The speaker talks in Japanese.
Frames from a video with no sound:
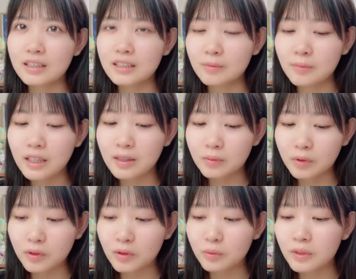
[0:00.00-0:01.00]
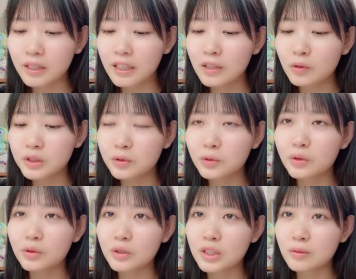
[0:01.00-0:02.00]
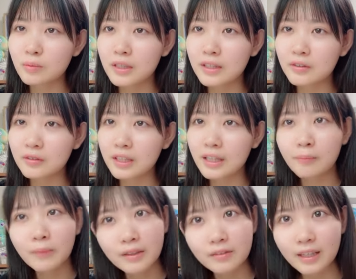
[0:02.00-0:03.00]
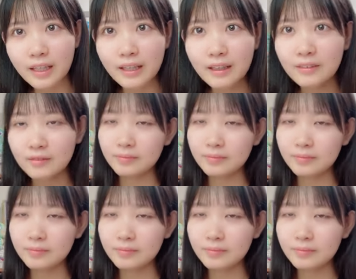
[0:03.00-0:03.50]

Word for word: じゃあミキも今日みんなに押し補給してもらえるように頑張るね